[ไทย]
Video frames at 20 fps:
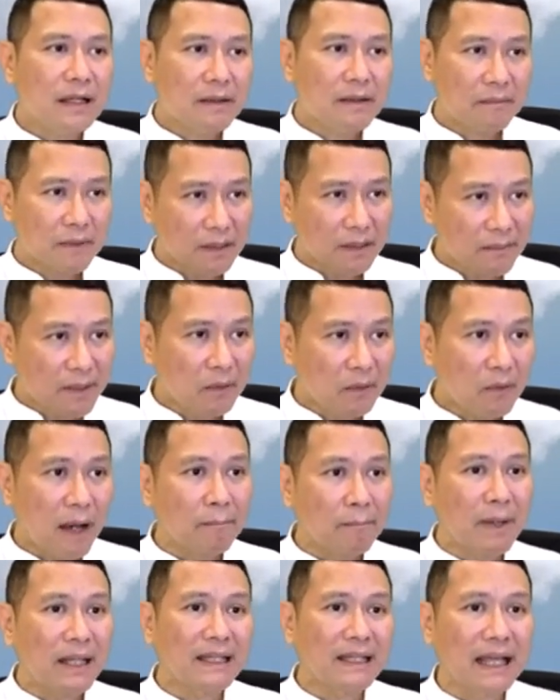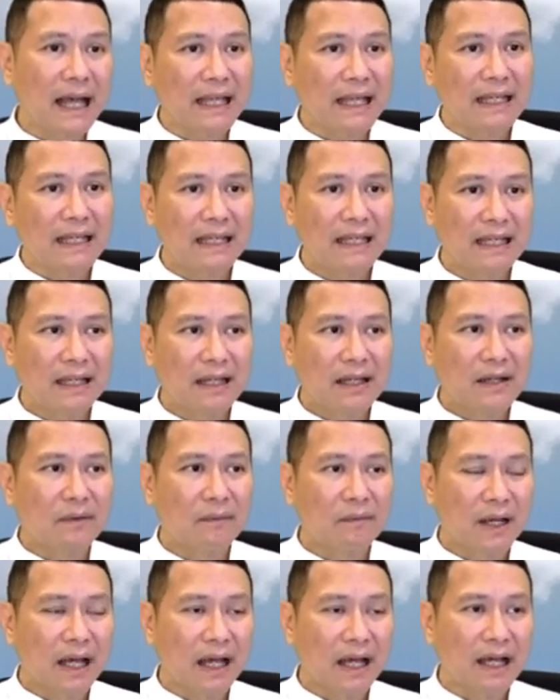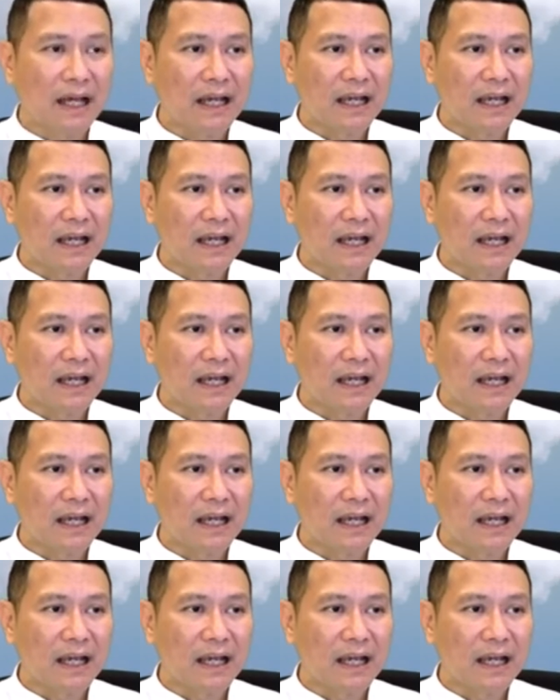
มันจะมีความมั่นใจว่า